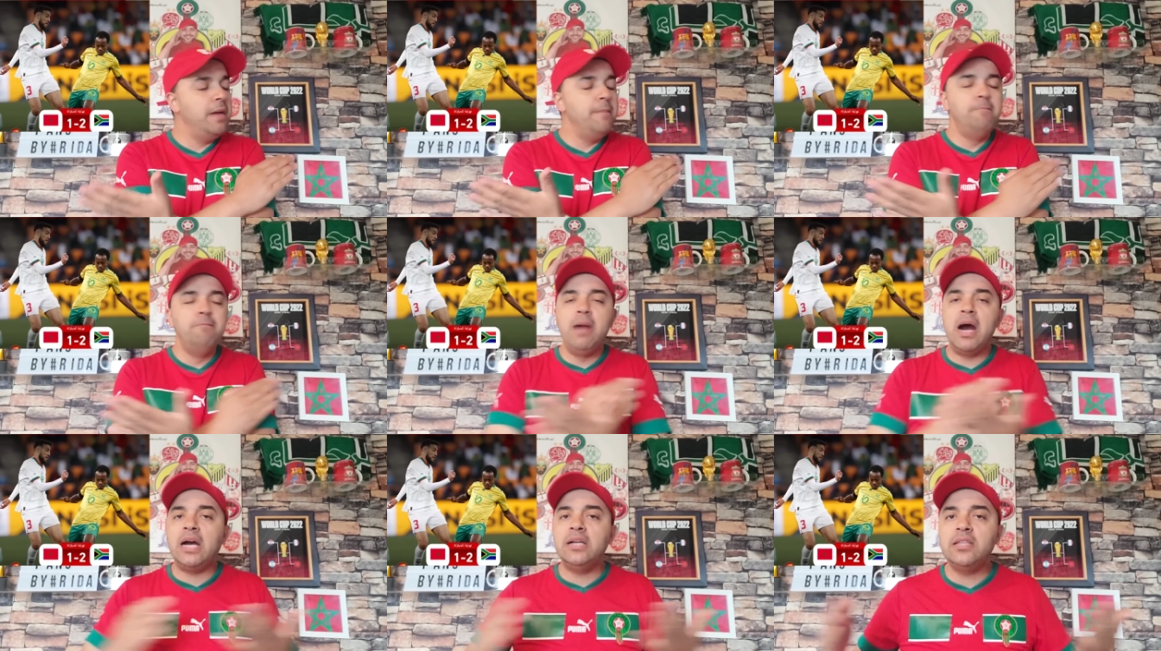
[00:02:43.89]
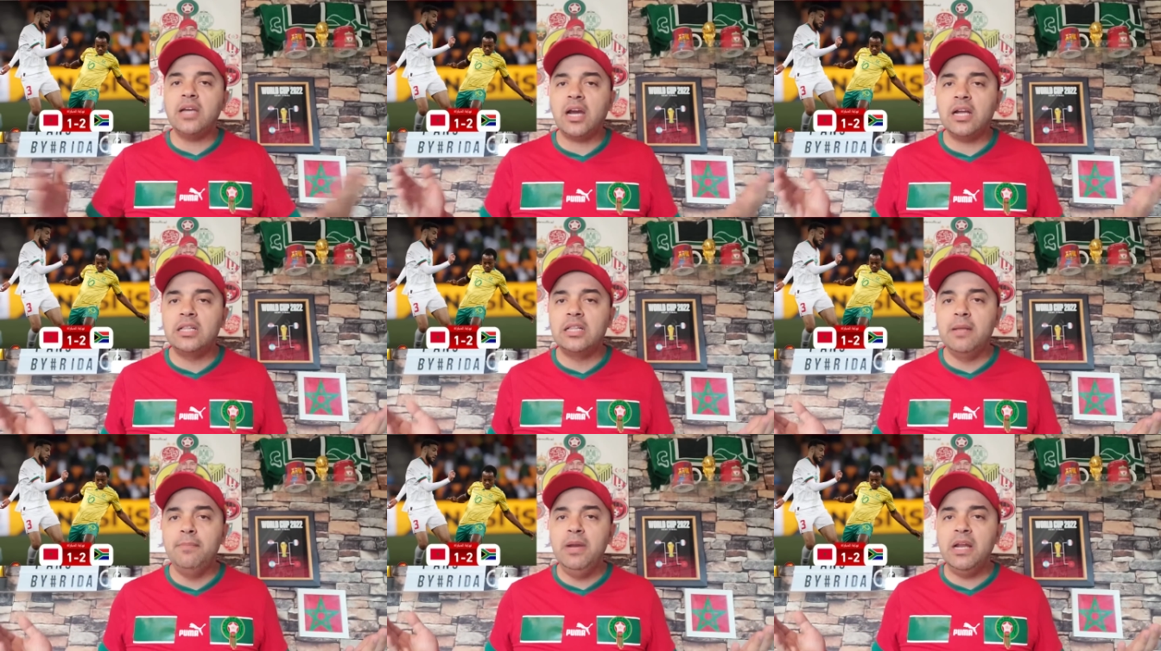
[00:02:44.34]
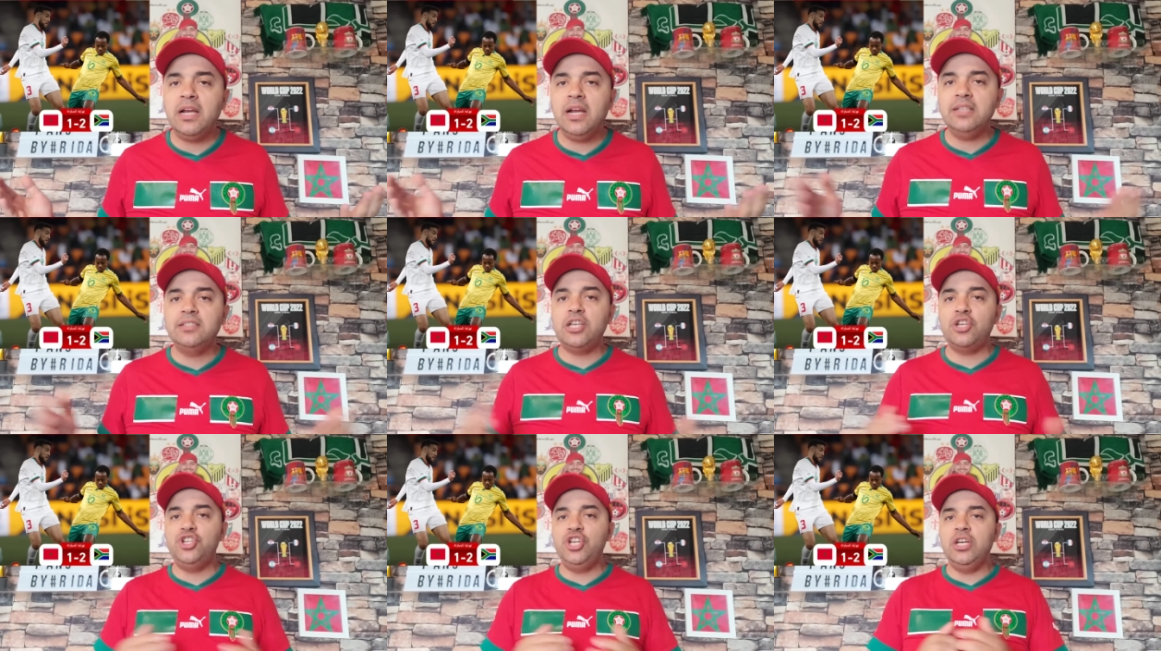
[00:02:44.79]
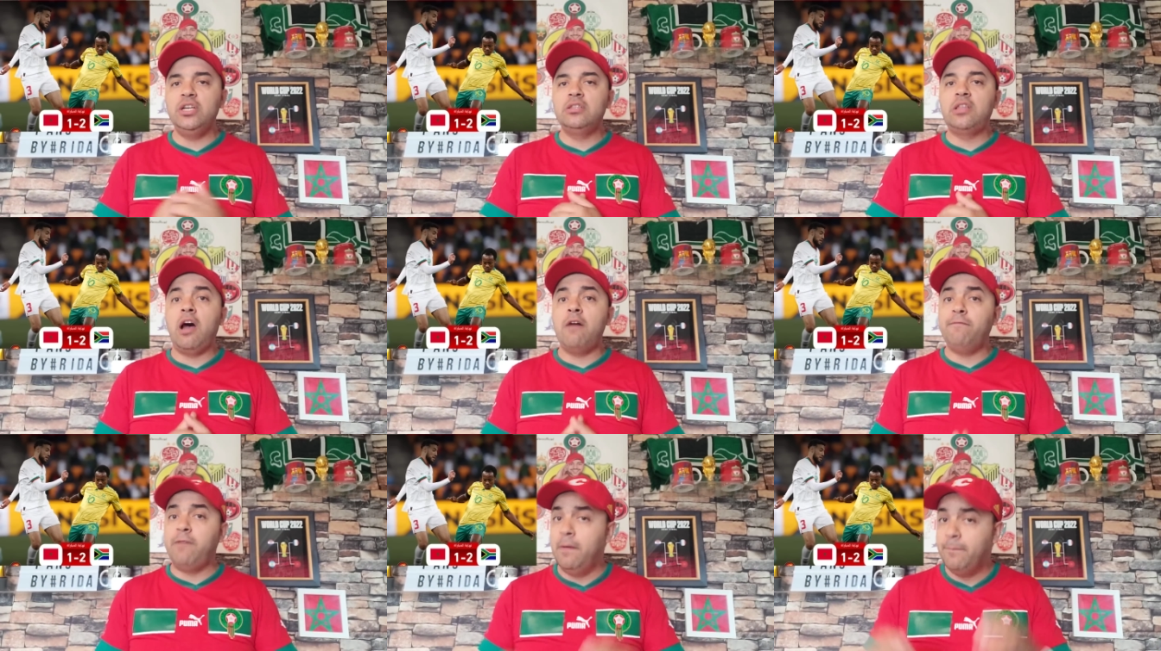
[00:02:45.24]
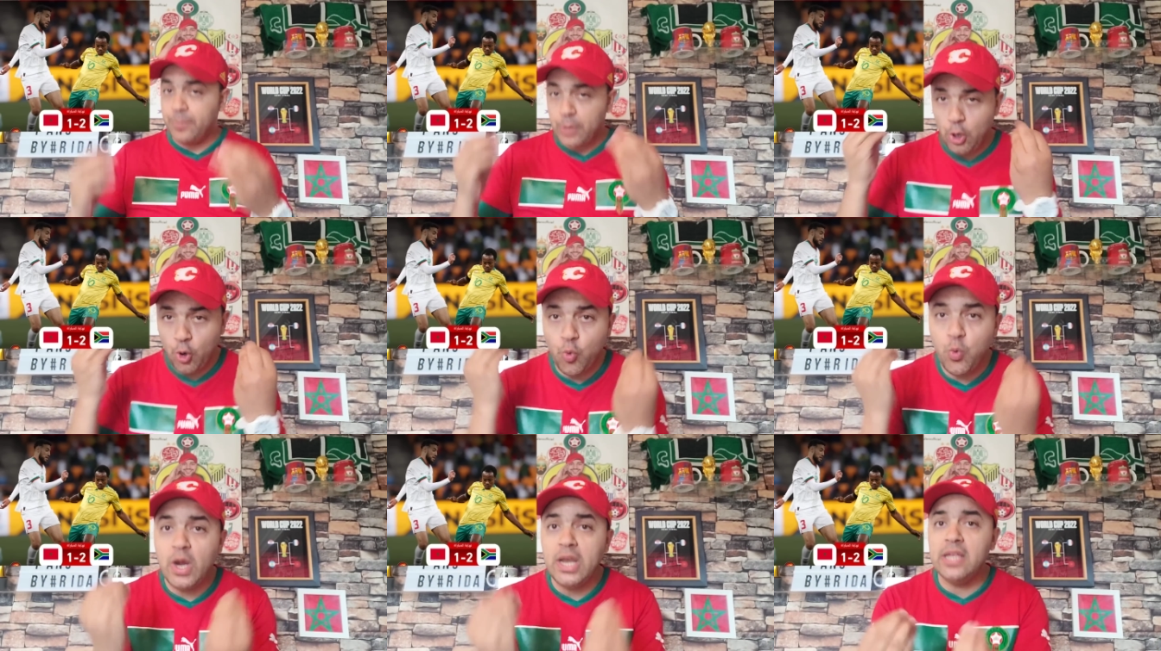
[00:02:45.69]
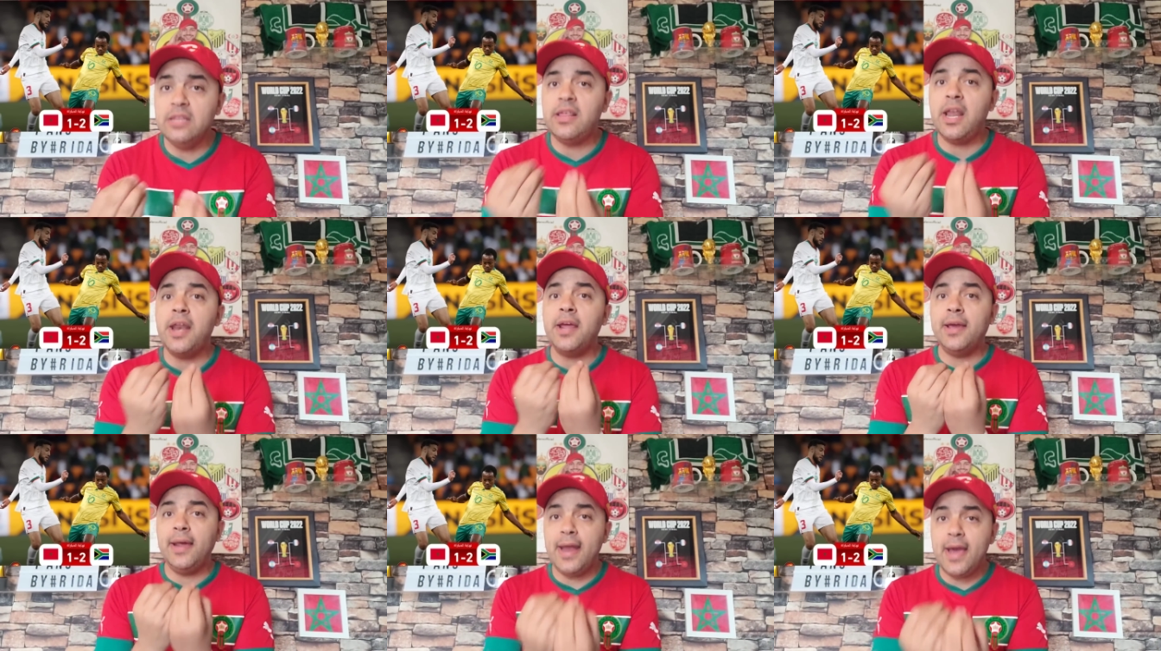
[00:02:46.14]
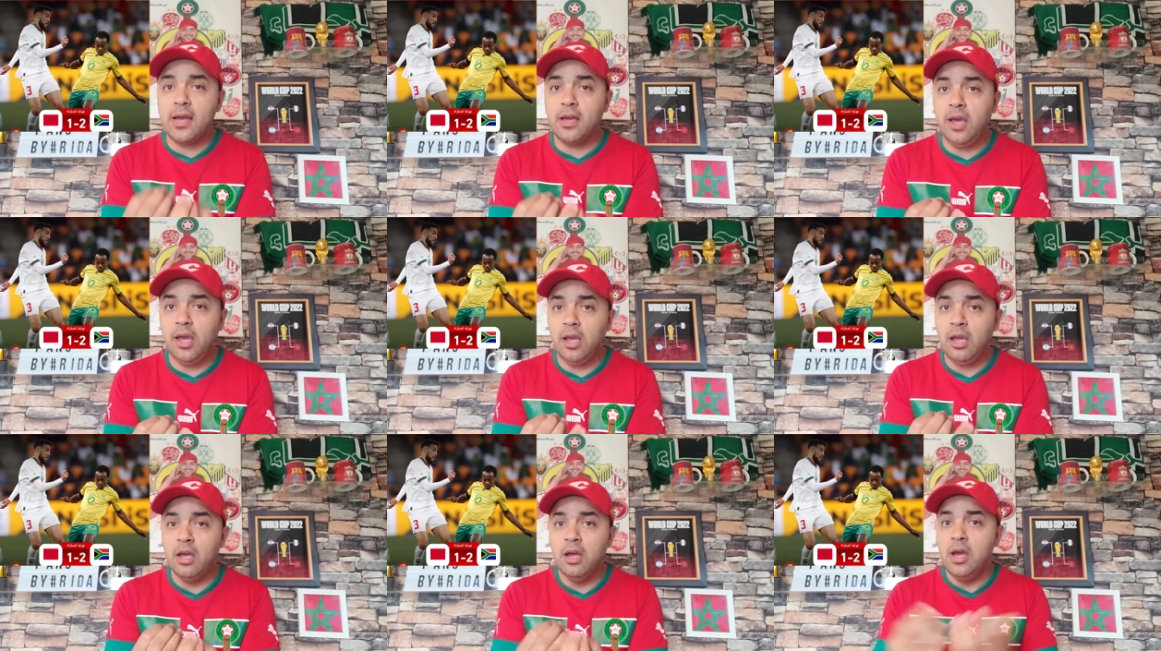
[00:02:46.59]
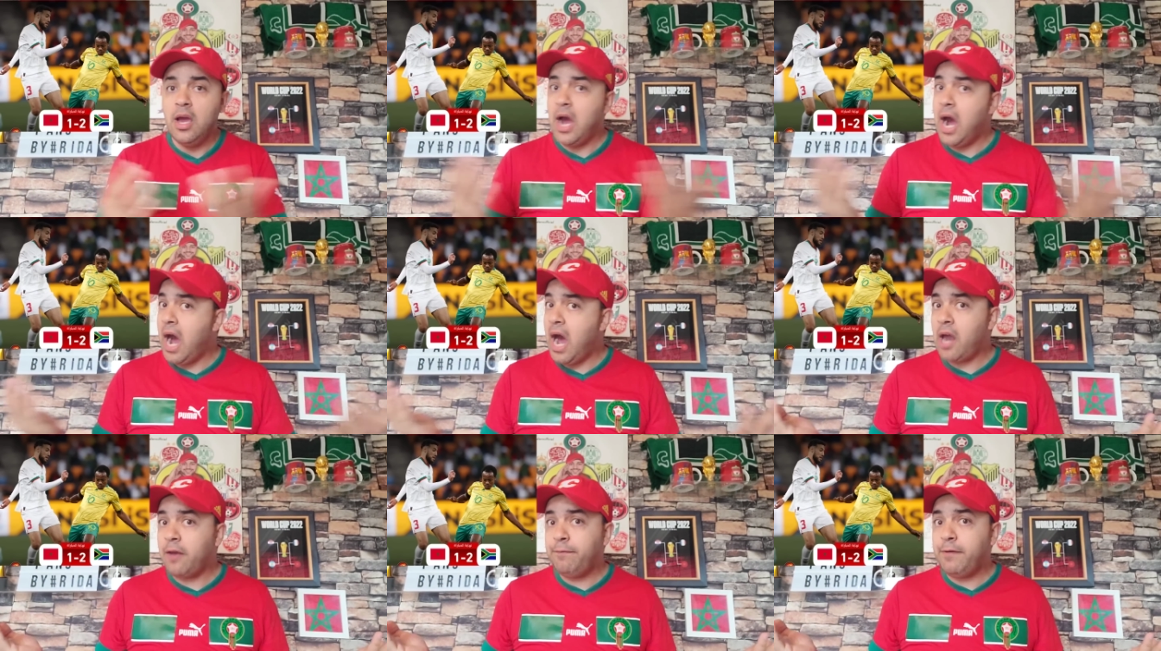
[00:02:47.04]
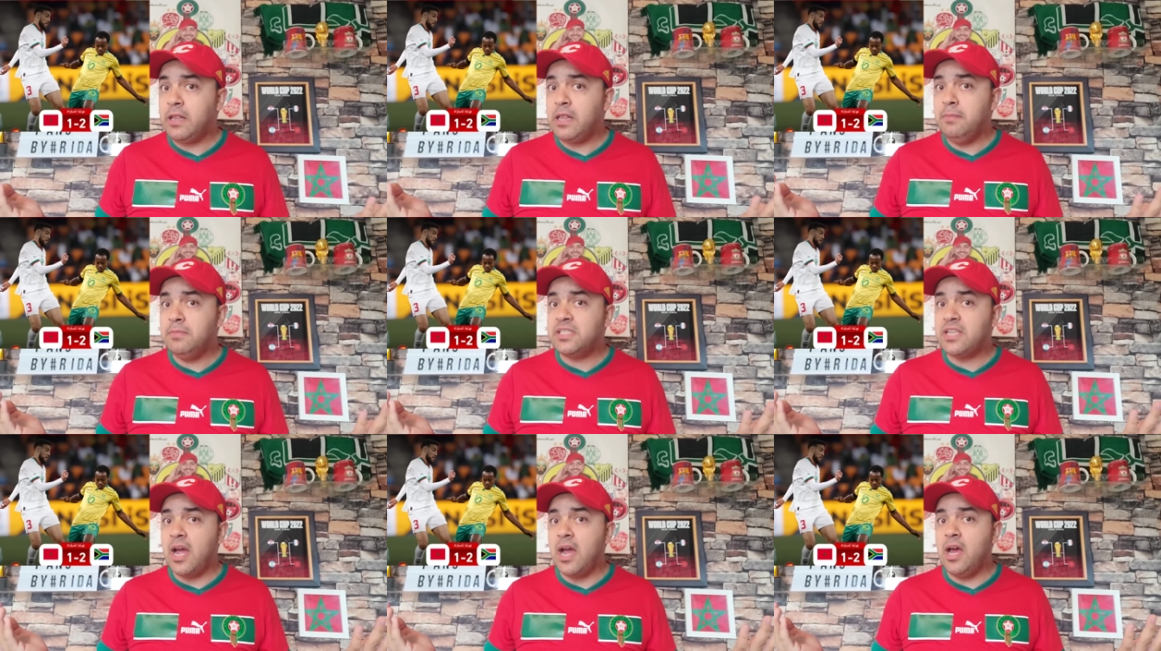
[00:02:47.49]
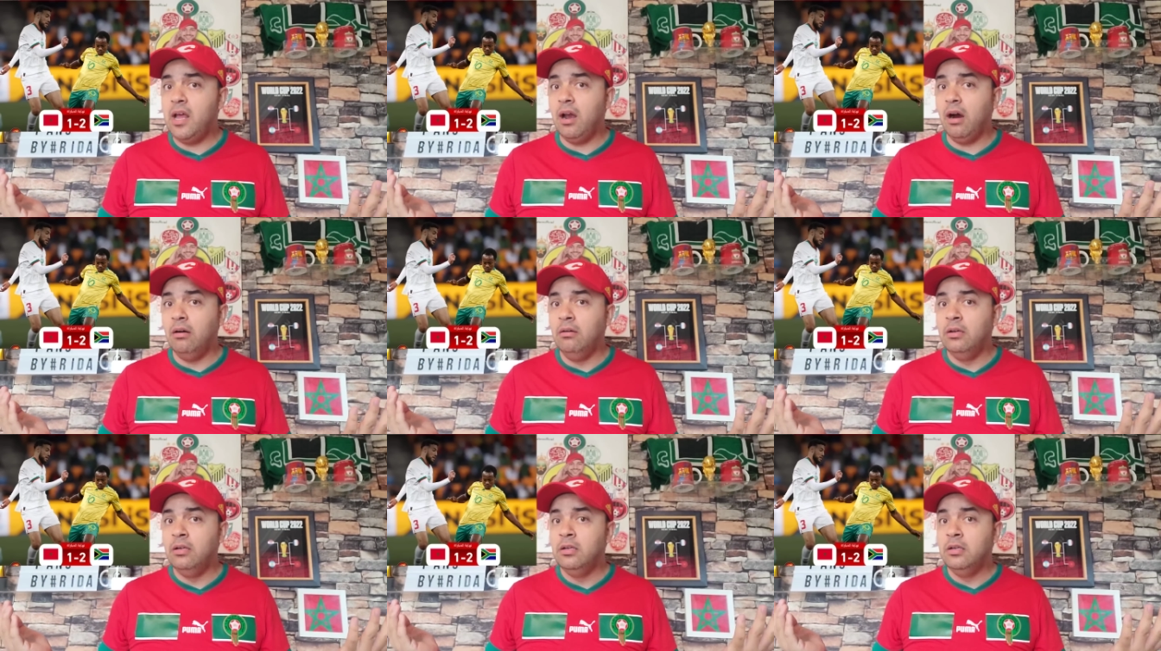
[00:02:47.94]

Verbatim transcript: ما غادي يقدم لك حتى شي اضافه هو اللي در كراكي عارف هذه المساله